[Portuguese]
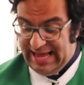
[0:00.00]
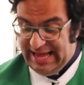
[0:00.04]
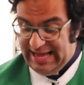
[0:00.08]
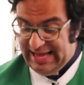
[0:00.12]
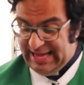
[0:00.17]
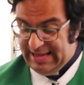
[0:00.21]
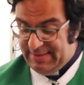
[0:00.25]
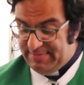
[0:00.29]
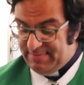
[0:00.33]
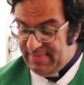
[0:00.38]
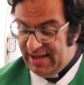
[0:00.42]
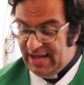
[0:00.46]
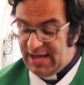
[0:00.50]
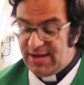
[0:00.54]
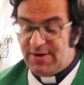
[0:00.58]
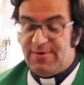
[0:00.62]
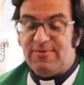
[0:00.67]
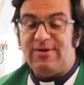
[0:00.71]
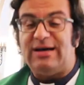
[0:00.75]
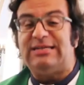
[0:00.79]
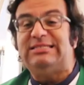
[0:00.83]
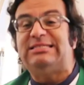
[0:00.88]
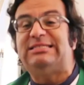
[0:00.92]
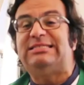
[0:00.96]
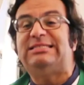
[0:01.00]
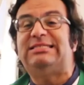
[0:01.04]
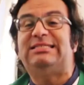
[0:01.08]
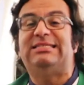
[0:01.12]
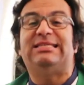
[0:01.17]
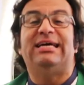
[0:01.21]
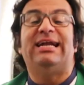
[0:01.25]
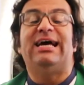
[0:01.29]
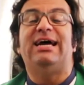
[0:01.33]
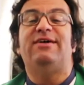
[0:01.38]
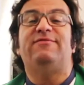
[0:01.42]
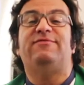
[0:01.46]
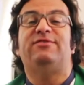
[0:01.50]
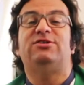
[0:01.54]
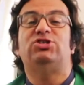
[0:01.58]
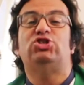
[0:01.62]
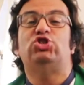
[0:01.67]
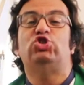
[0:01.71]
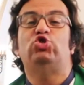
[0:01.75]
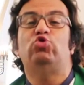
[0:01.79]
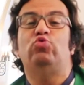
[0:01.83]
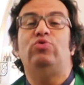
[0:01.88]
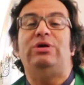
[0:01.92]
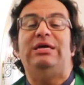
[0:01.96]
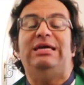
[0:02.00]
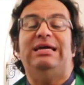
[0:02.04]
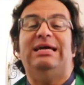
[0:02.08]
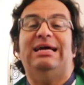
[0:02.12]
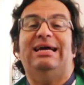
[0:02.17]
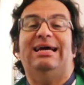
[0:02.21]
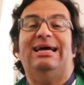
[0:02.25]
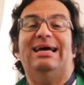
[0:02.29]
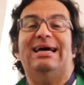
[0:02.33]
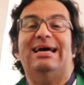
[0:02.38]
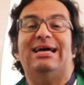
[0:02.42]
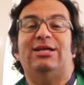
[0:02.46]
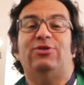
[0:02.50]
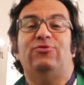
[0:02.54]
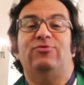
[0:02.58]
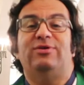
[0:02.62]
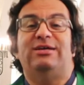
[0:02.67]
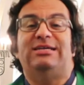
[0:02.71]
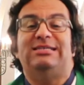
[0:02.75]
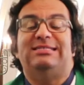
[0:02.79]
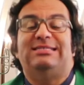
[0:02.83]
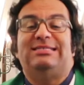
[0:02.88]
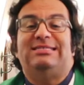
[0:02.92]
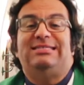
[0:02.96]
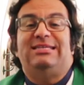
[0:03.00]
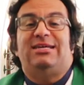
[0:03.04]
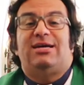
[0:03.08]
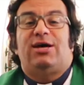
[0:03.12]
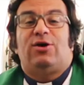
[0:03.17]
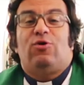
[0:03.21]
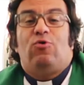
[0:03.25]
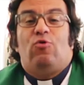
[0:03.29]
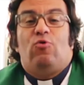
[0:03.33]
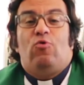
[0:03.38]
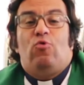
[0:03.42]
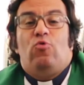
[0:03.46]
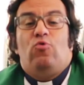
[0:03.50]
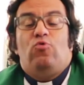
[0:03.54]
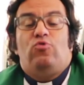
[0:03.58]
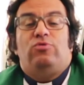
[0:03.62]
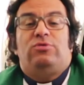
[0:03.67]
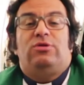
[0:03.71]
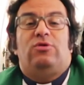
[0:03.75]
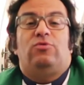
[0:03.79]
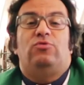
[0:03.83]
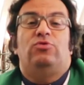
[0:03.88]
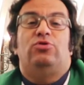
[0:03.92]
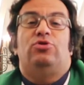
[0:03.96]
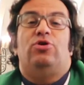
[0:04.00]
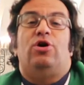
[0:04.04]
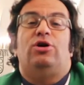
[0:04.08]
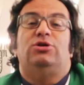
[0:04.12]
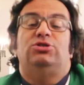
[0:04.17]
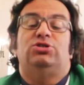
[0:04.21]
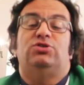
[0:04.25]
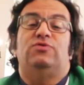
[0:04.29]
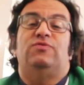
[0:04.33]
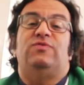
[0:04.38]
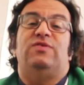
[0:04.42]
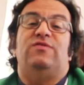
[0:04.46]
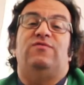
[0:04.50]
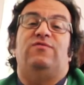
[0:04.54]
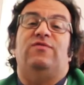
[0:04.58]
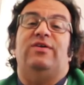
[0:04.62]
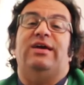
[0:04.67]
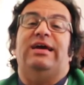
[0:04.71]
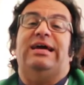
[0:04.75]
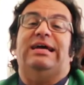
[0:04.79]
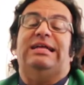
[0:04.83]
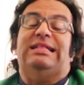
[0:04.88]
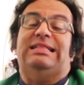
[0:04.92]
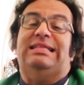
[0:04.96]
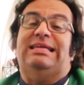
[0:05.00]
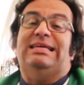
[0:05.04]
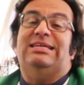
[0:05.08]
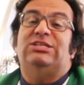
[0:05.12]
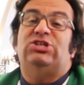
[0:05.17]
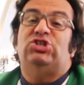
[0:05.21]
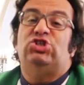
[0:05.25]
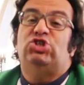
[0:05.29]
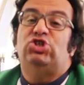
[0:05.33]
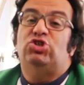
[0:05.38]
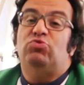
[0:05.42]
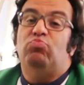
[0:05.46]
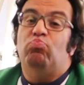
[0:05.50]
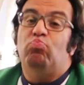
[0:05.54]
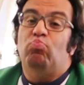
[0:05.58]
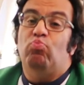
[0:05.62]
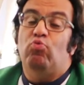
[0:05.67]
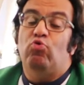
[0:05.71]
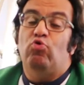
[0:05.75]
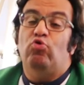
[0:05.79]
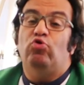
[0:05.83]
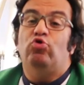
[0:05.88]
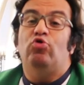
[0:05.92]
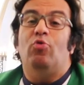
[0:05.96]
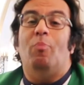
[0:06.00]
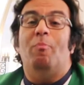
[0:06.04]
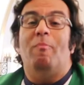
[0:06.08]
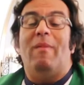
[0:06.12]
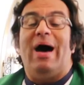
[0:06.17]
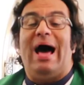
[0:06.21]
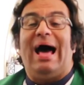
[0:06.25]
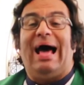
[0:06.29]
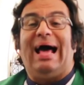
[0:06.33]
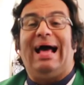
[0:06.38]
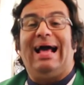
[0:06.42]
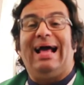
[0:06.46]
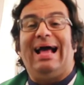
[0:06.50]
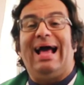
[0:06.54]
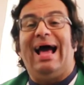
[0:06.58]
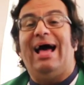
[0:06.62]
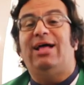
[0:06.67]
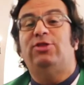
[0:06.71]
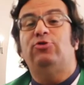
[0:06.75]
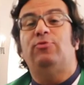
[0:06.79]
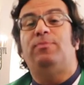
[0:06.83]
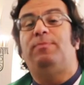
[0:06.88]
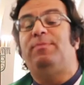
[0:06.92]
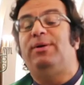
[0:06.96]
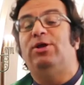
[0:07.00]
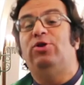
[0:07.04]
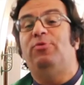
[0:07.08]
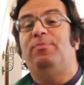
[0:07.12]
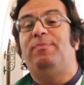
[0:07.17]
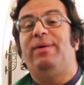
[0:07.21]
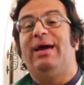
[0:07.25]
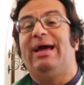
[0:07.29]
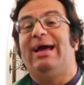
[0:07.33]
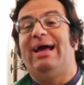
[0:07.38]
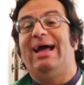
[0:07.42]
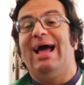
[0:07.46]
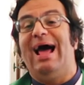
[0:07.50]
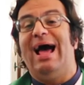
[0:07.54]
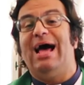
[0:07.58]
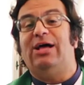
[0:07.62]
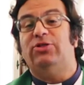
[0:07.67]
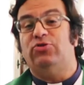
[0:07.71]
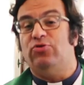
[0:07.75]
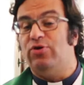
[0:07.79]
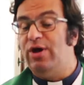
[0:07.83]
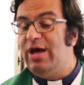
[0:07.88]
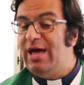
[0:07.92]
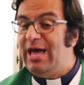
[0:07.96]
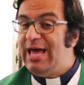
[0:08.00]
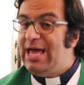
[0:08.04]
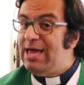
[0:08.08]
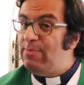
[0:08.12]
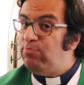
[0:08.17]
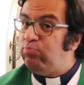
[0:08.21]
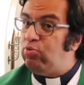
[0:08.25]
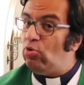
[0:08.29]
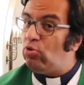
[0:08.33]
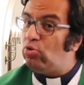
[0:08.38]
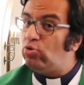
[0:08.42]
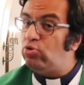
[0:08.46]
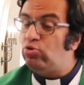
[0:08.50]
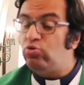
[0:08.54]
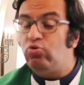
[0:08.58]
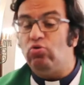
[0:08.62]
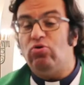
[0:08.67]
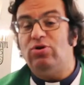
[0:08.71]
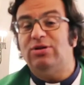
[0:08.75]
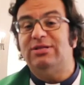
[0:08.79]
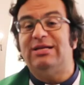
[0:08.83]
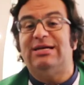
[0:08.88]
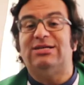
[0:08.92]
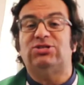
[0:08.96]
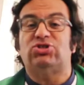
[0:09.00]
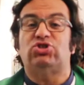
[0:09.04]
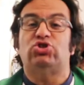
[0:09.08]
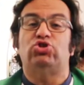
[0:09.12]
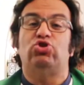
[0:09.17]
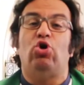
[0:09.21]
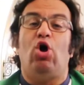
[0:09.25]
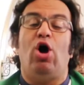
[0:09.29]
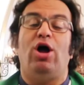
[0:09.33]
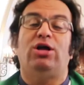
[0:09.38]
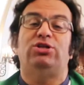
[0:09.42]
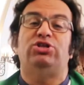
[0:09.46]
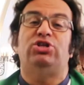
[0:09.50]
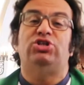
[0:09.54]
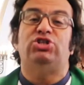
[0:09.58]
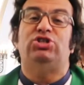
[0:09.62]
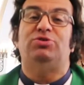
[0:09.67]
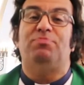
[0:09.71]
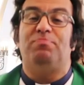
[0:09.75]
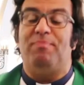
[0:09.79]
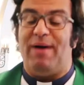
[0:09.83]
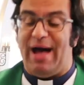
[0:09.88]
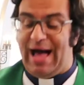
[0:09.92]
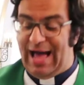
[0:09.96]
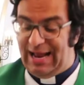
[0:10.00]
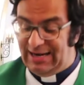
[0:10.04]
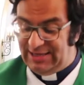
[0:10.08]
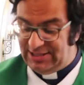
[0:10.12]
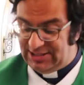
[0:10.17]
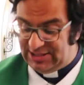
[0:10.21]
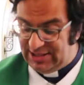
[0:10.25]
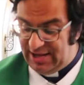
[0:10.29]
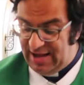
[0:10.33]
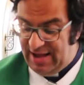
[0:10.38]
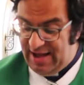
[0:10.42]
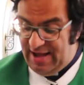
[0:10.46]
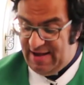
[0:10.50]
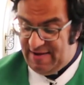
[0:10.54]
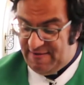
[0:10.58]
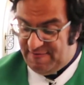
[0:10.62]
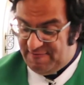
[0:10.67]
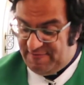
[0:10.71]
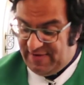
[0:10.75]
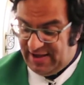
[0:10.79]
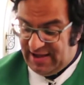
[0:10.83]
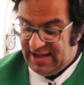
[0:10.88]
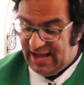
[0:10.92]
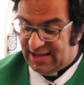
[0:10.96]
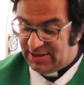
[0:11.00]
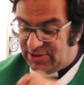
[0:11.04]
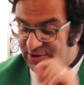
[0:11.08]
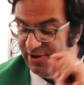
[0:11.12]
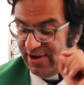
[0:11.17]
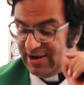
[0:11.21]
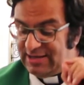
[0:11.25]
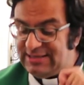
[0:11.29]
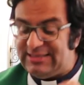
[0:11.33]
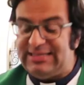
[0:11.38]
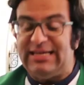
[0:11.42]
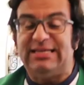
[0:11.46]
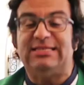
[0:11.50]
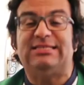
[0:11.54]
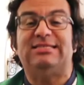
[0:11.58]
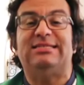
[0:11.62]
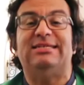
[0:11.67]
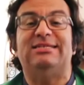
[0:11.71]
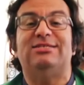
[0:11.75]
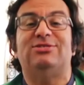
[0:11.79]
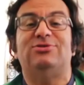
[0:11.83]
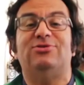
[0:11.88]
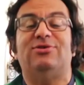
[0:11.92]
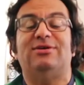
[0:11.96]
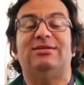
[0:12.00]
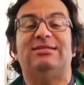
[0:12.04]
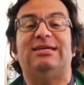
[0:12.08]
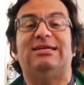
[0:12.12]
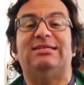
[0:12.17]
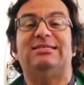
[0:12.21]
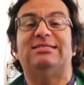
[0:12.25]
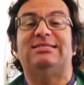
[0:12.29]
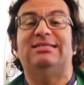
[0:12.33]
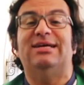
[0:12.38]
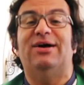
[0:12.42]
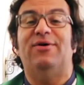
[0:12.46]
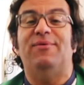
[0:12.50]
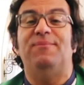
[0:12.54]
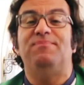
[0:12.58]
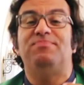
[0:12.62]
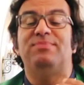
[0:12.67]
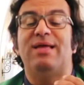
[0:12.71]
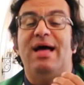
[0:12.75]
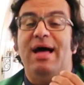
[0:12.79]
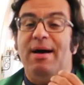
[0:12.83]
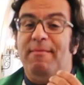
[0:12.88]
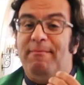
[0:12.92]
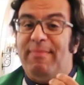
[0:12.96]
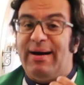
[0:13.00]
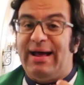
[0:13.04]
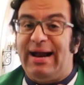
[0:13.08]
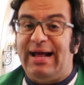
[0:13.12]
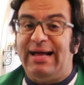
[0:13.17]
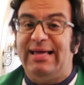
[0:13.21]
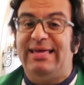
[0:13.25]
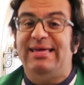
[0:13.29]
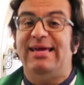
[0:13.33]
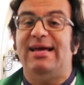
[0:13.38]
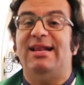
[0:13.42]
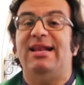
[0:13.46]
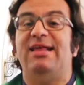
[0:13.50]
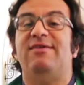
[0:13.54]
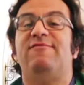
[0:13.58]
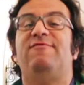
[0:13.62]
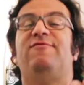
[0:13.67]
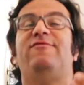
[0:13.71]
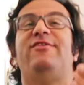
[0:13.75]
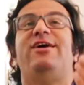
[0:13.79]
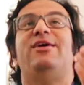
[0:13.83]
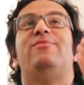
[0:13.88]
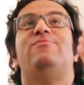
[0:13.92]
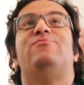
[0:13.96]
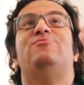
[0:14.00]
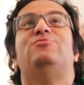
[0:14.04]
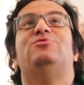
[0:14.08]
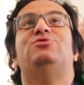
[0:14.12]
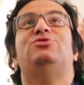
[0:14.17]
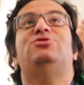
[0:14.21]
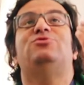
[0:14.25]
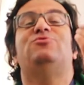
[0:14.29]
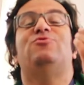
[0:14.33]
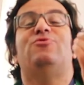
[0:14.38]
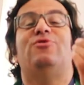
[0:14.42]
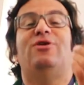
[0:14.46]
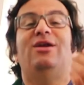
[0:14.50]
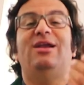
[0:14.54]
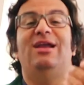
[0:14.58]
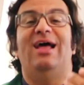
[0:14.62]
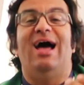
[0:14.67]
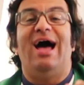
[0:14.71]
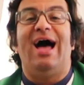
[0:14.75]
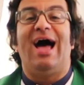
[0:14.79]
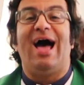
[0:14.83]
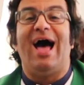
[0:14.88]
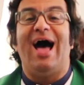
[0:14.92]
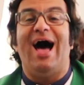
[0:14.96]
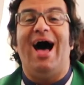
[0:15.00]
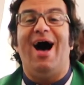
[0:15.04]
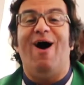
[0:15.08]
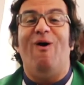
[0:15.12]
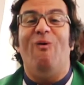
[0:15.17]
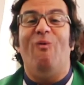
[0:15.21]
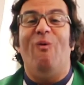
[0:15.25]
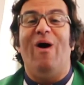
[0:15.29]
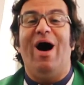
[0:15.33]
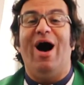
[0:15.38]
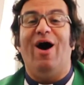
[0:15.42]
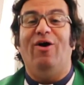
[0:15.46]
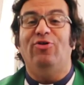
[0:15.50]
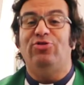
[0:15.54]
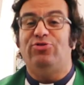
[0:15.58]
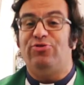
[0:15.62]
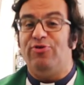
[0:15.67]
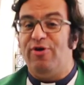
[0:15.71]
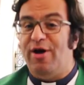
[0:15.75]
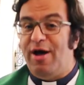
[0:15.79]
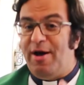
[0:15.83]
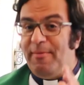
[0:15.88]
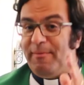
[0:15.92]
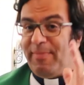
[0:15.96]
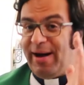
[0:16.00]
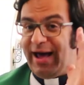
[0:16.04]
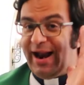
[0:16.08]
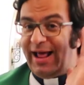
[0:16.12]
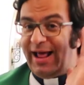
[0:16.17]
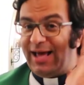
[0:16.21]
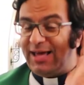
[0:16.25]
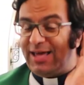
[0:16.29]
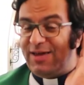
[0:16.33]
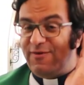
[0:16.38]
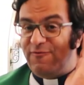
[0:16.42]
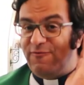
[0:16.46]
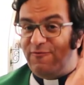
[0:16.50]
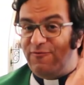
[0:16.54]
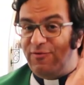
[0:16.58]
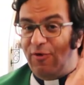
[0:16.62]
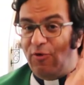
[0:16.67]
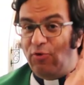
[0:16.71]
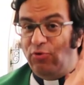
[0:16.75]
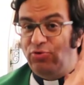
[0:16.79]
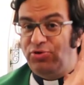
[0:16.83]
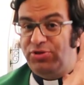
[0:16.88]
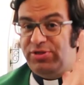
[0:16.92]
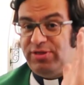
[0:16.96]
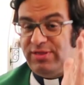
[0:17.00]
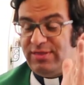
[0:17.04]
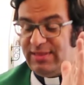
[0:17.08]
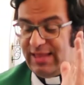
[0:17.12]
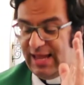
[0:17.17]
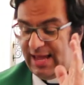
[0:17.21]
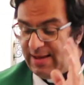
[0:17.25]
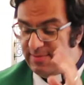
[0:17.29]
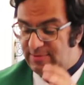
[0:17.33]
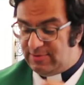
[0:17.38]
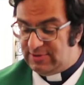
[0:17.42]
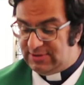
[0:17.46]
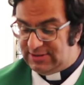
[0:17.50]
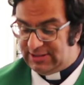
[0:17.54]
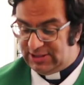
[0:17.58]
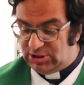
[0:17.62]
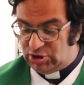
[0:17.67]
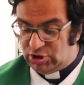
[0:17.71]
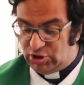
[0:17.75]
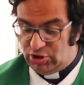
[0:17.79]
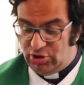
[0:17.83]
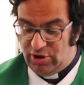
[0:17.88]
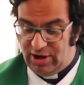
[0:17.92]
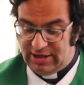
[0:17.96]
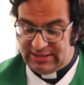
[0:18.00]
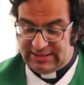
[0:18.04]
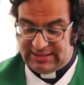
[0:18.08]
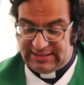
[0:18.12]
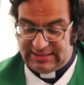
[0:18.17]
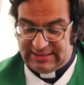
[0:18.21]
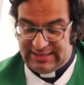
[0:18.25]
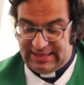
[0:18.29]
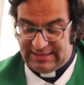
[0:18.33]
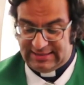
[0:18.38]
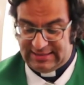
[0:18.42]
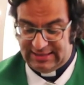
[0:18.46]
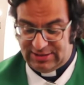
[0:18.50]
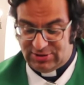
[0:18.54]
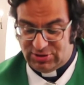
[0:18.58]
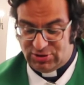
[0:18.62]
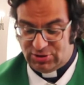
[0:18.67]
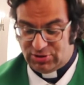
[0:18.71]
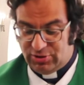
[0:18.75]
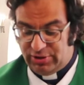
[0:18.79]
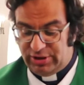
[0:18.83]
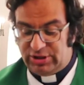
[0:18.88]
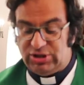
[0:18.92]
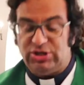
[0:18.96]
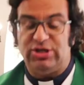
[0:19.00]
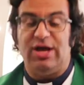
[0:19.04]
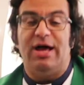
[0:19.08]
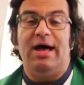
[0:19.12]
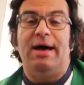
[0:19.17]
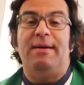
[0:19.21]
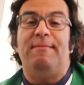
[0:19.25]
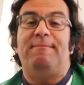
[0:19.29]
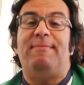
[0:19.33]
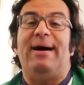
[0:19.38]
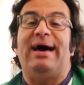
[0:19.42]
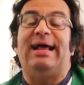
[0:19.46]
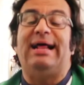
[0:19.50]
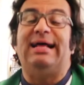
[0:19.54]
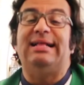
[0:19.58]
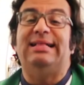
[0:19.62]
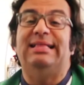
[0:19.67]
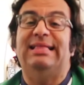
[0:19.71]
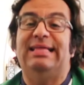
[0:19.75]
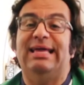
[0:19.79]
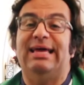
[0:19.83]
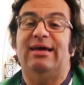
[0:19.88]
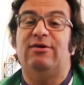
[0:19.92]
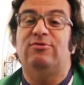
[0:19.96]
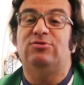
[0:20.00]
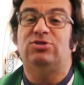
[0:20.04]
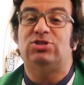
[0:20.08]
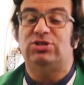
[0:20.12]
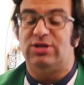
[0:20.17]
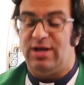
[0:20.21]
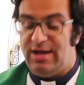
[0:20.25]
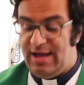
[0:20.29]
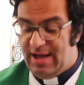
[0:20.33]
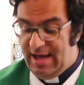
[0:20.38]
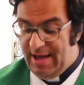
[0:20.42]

E em meio às trevas do engano que circundam o nosso viver neste mundo marcado pelo pecado e por toda a sorte de males, vem a nós esta exortação para que elevemos o olhar ao alto, para que voltemos voltemos as nossas atenções para Deus,